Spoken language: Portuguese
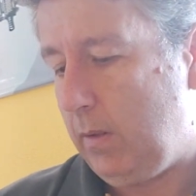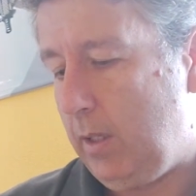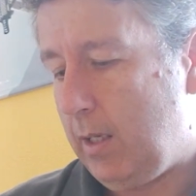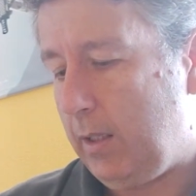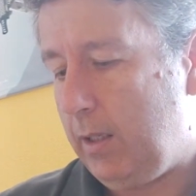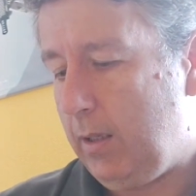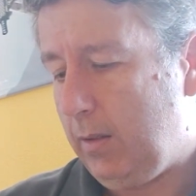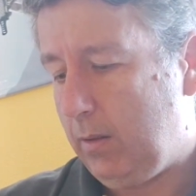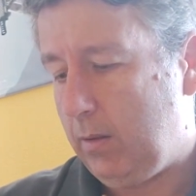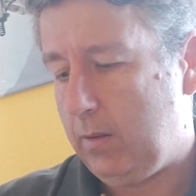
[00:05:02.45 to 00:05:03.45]
E aqui
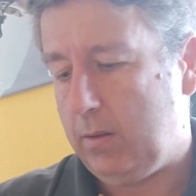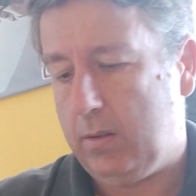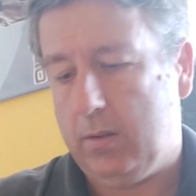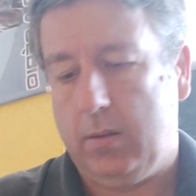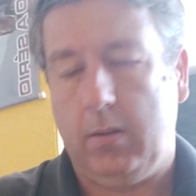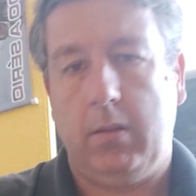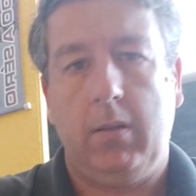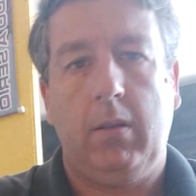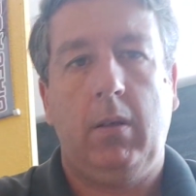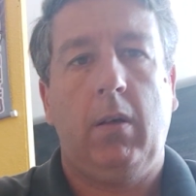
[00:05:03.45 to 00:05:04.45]

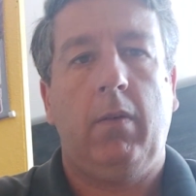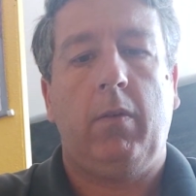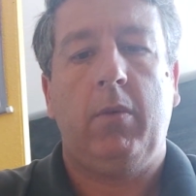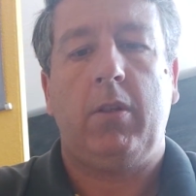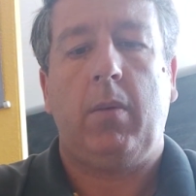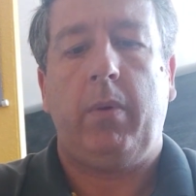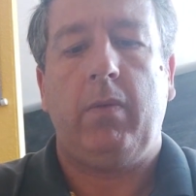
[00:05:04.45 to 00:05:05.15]
Vou mostrar para